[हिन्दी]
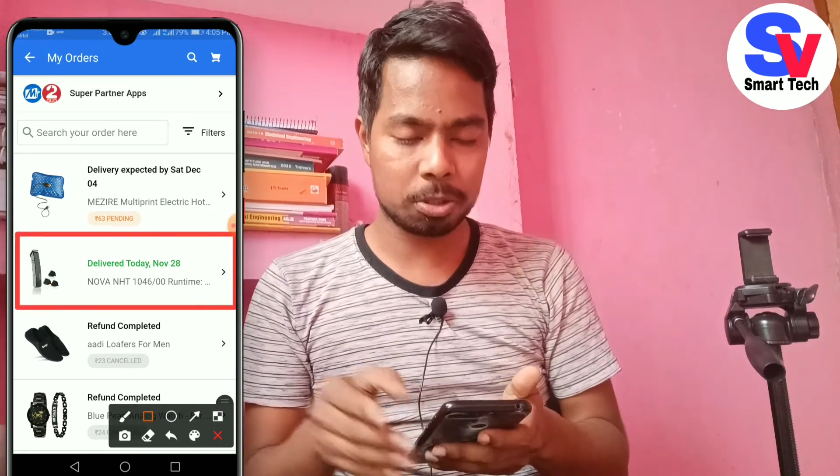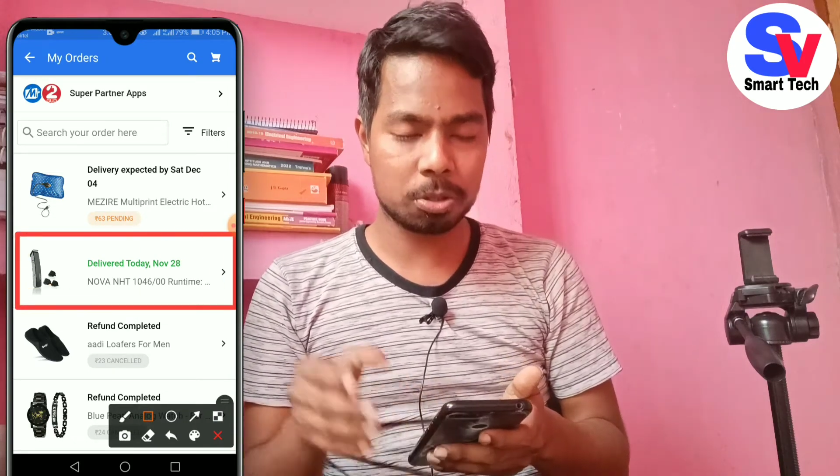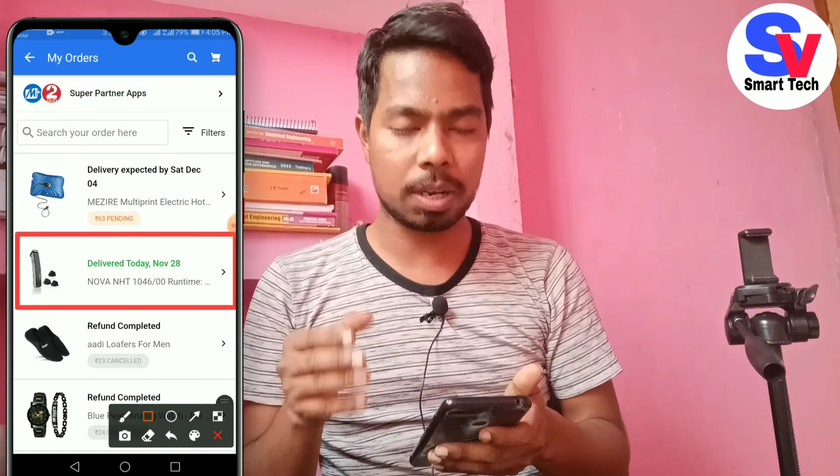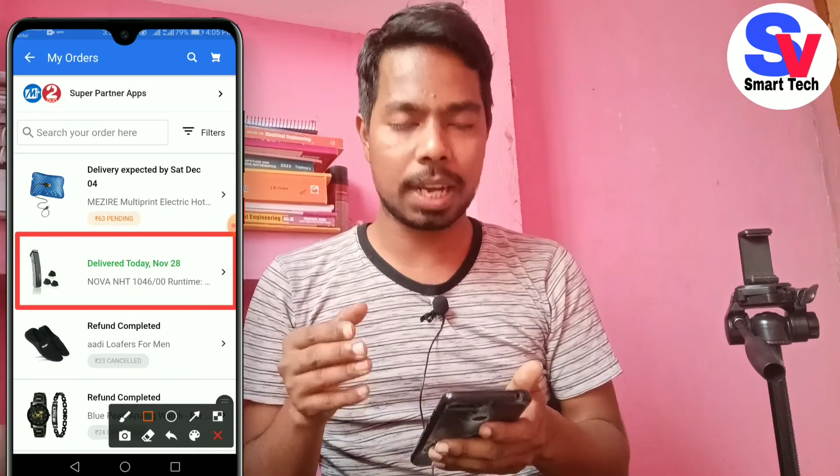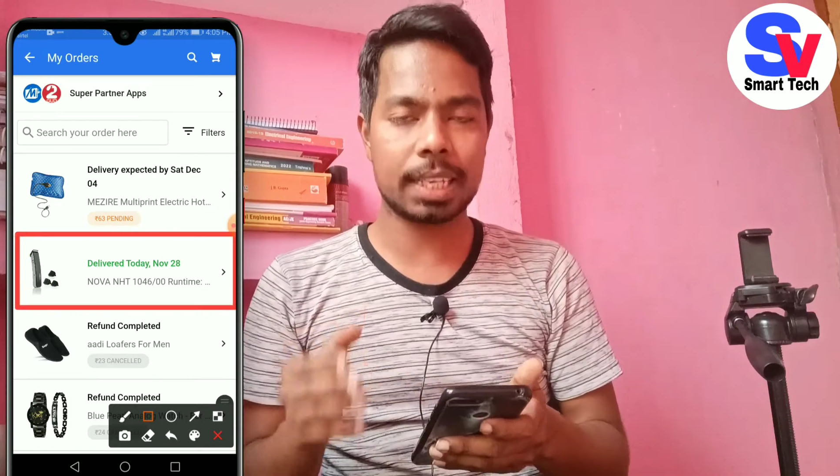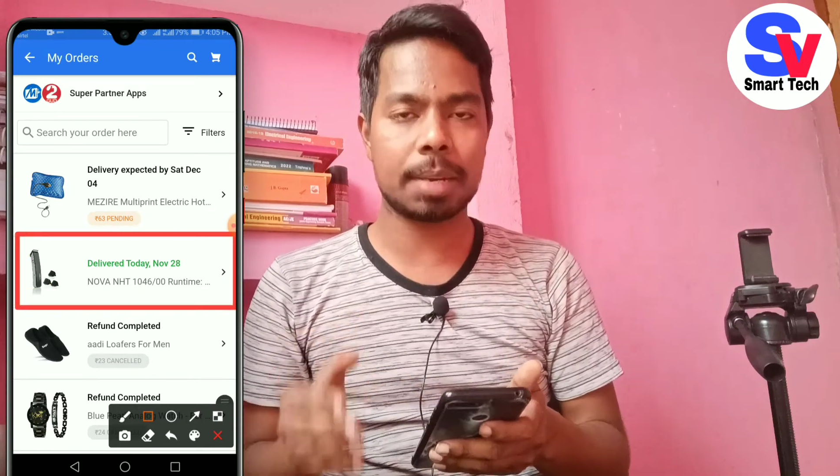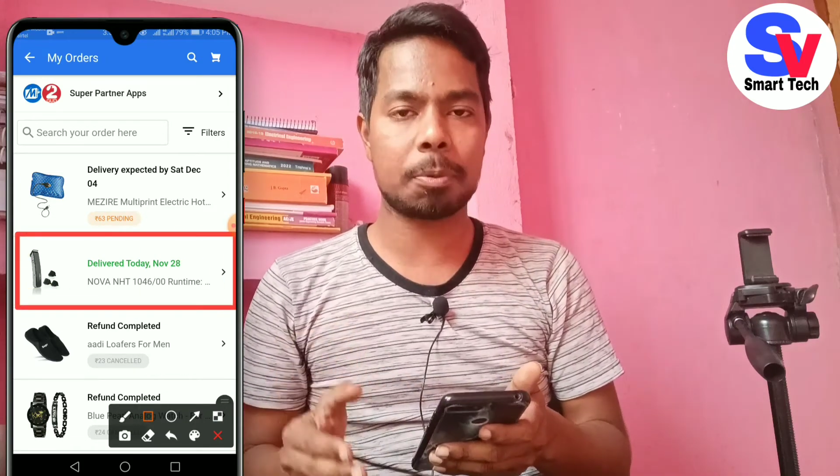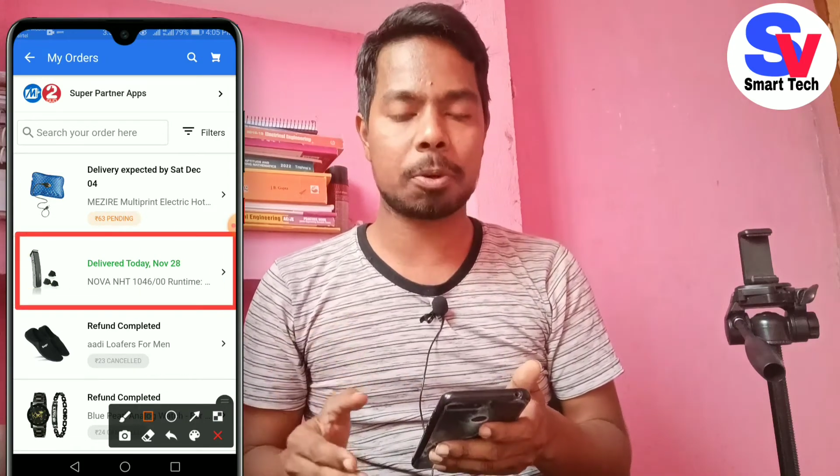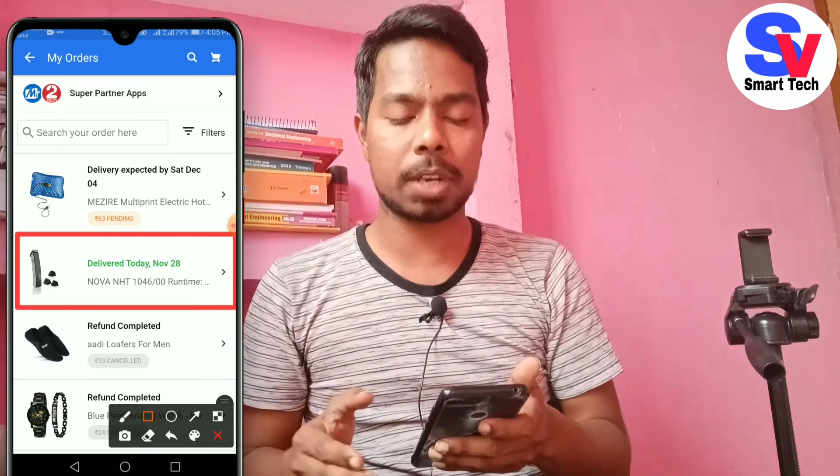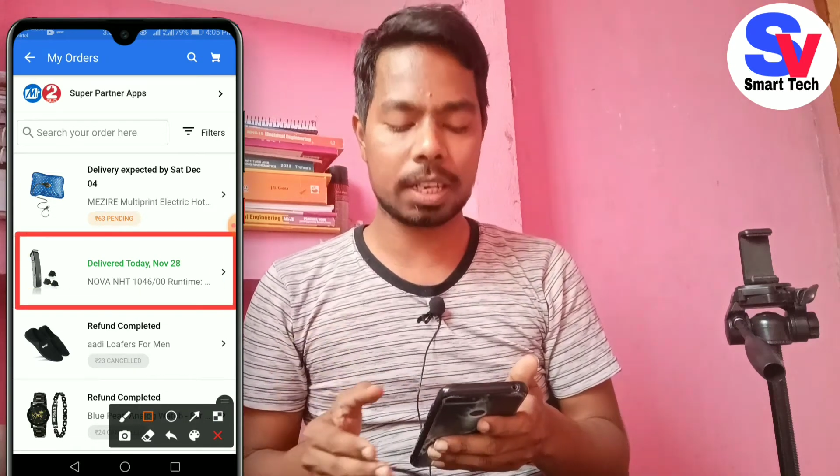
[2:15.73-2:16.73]
हो चुका है ये
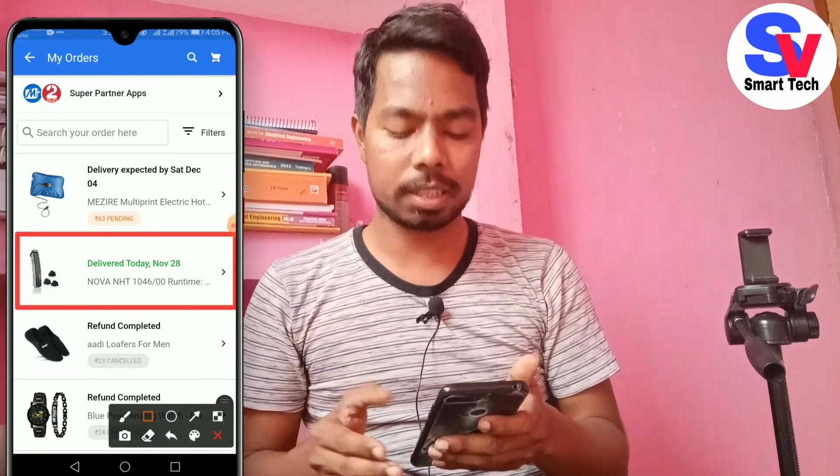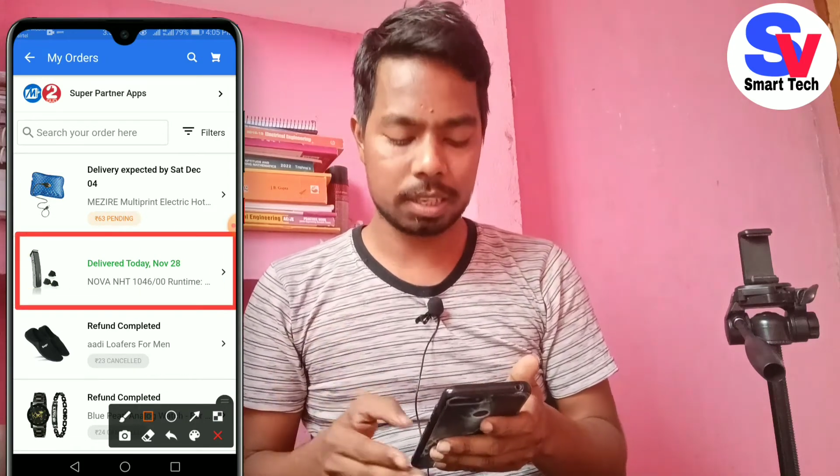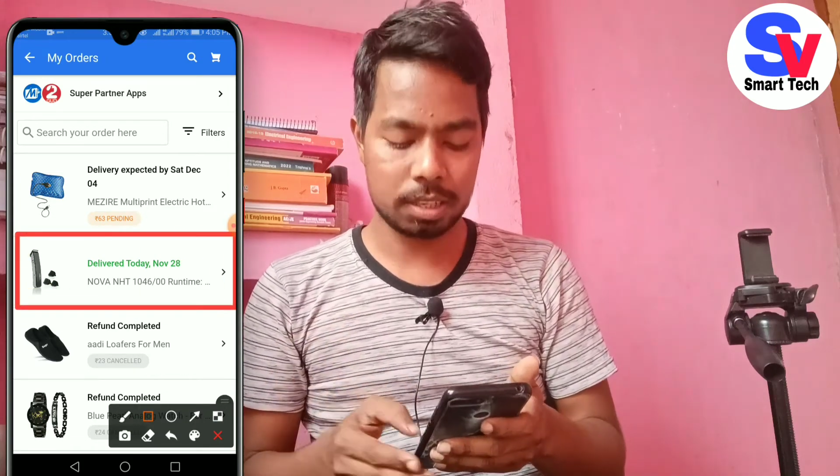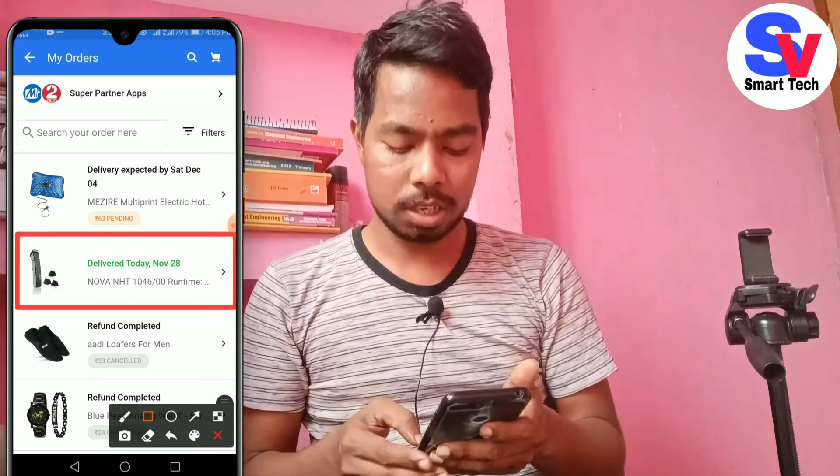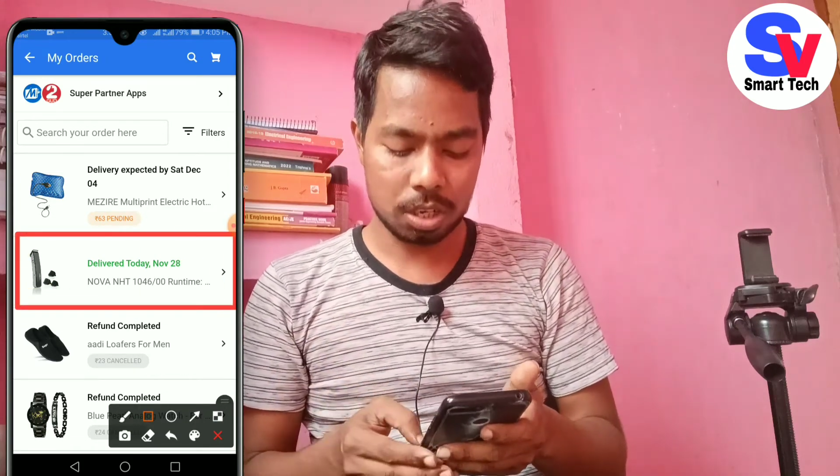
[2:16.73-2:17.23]
प्रोडक्ट